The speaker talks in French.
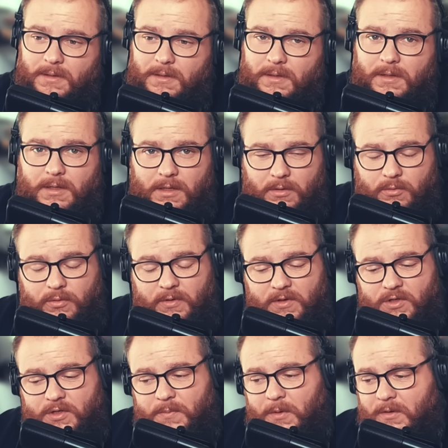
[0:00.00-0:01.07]
Écoutez,
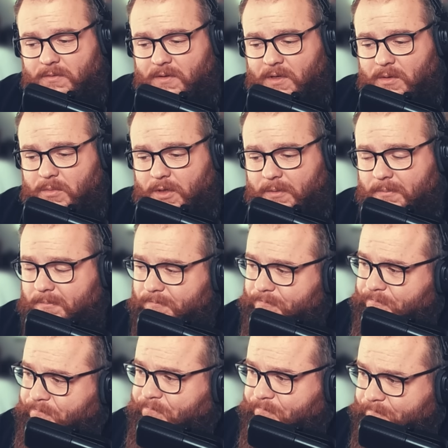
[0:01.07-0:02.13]
j'espère que vous allez bien.
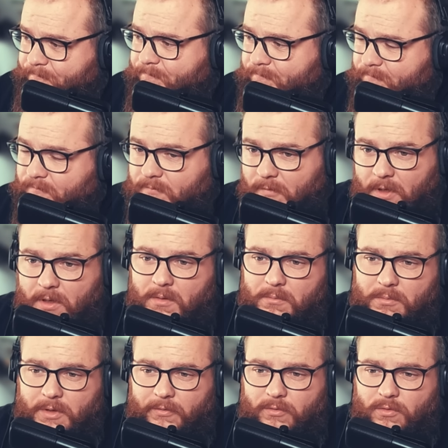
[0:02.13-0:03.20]

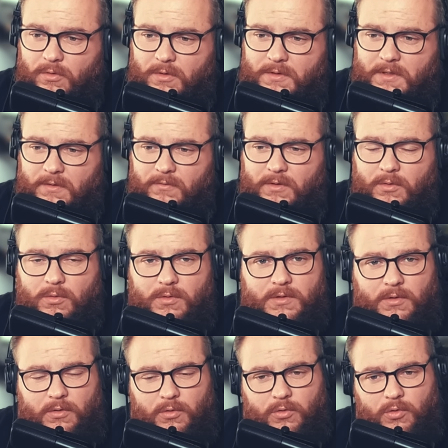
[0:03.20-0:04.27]
Bienvenue dans cette vidéo
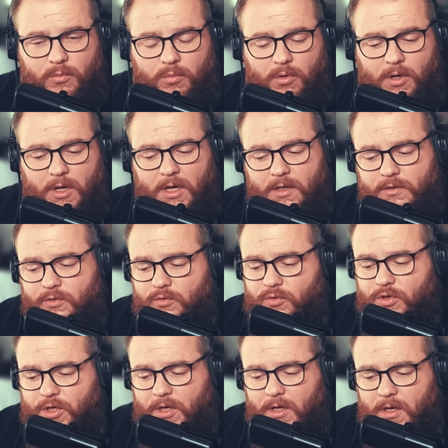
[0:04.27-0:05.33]
sans langue de bois, un
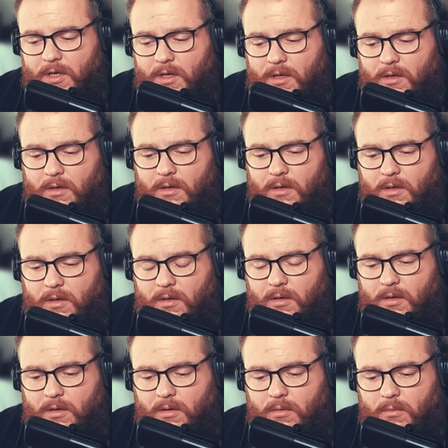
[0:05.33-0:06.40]
sujet
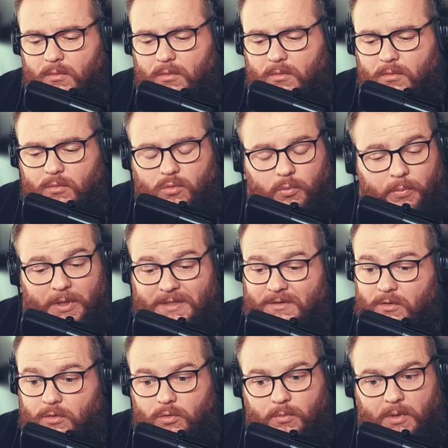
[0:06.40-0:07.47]
que
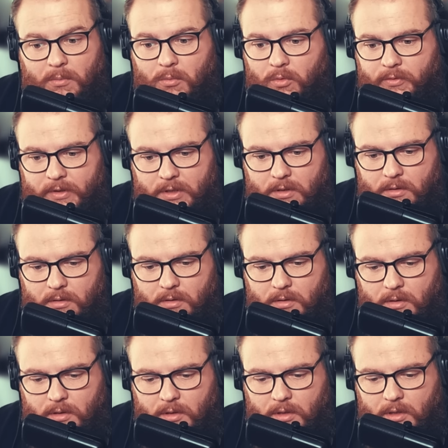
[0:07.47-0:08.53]
personne ne m'a demandé.
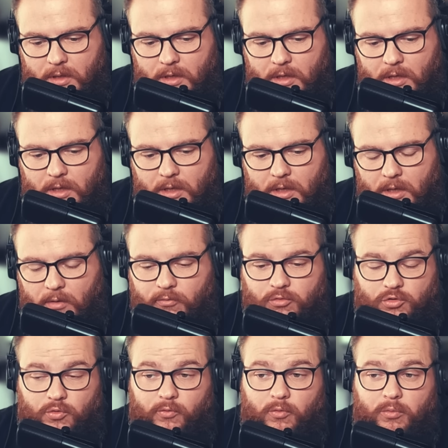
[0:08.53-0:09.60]
Et de toute
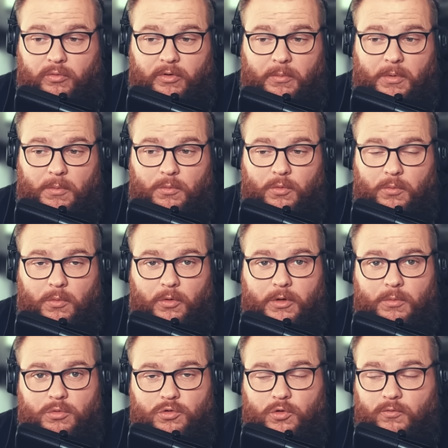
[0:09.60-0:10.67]
façon, vous pouviez pas me le
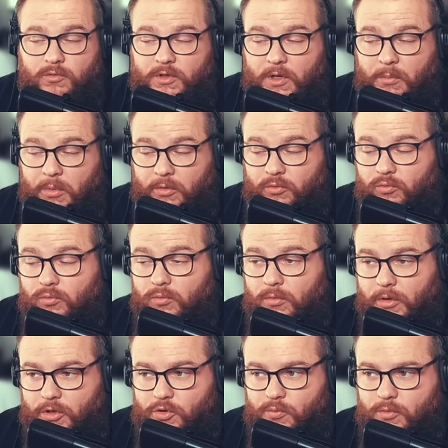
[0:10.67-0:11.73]
demander parce que vous savez pas tout.
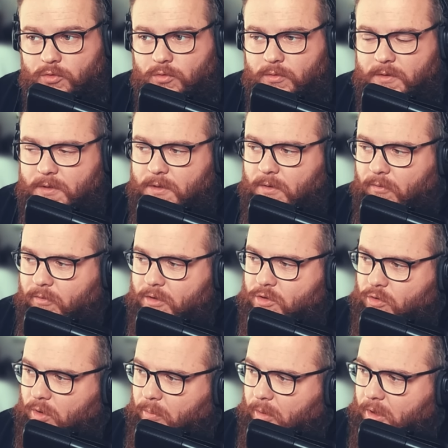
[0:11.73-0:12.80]
Et je me suis dit, en fait,
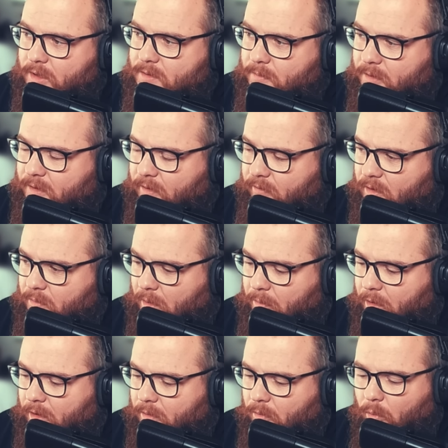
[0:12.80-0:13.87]
j'en ai parlé ce matin avec ma
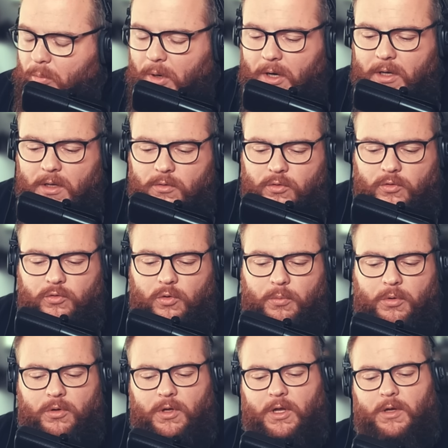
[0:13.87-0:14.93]
mère. On parlait hein,
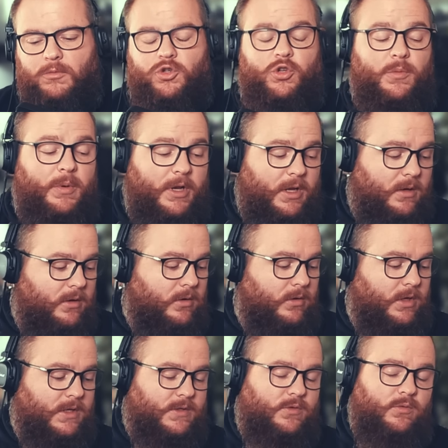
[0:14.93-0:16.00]
d'entrepreneuriat. J'en ai parlé avec euh,
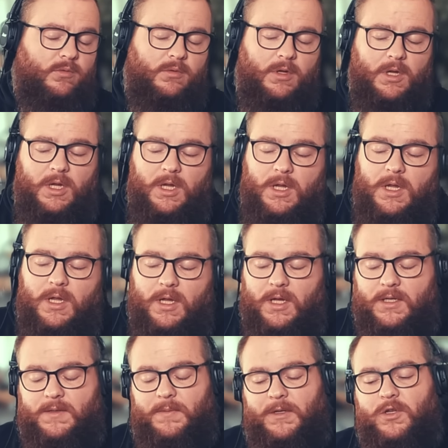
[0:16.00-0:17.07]
Gaston.
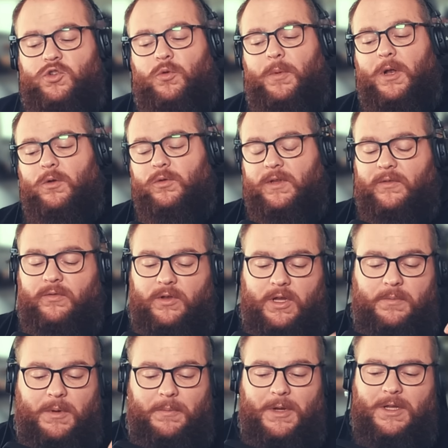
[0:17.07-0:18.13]
Et ce matin, j'en parlais au téléphone
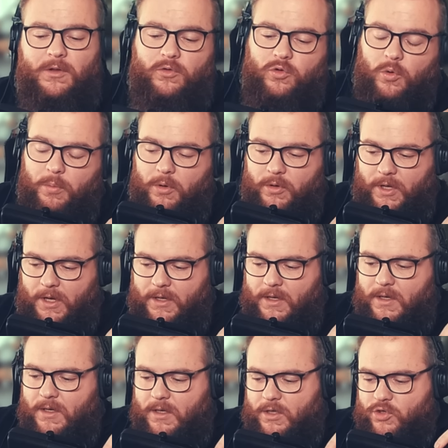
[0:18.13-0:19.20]
avec ma mère
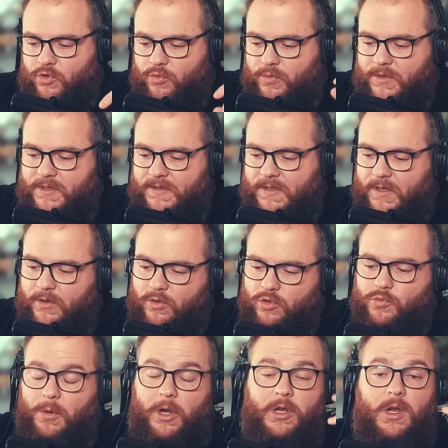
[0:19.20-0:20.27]
d'entrepreneuriat. Et je lui disais, euh,
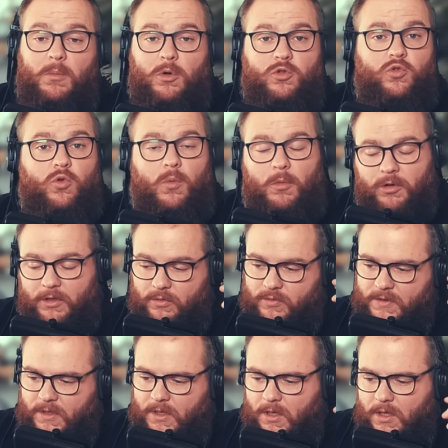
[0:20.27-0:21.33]
je parlais de la boxe gourmande et tout
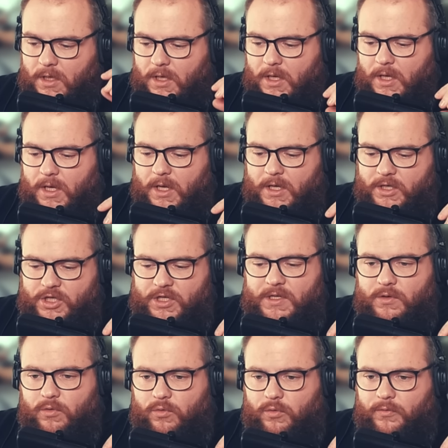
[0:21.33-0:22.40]
ça. J'ai
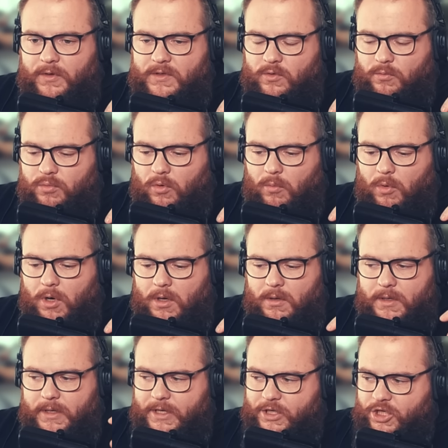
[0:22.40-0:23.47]
dit, de toute façon, pour moi,
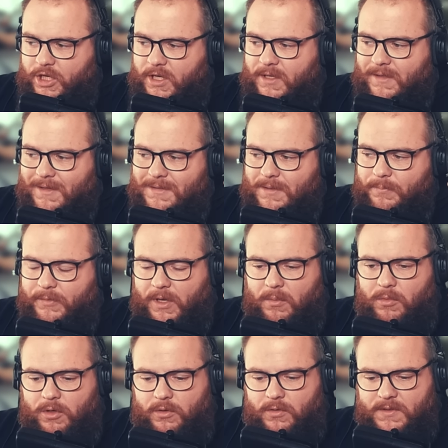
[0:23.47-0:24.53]
l'échec est
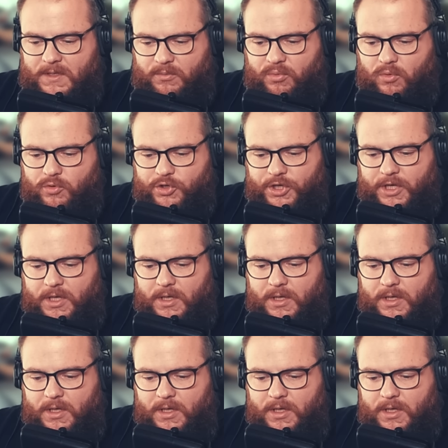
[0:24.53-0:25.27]
acceptable dans un projet.